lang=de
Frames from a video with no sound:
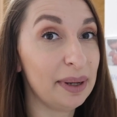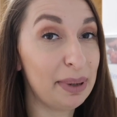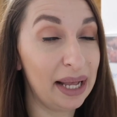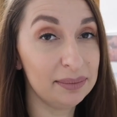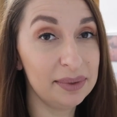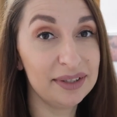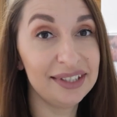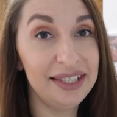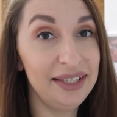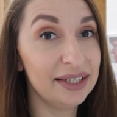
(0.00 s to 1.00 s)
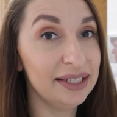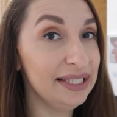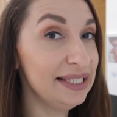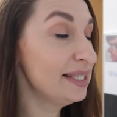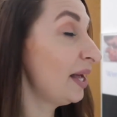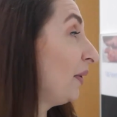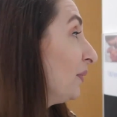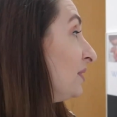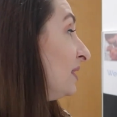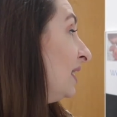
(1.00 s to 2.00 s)
Apartment hier in diesem
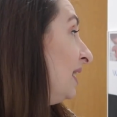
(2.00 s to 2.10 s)
Haus.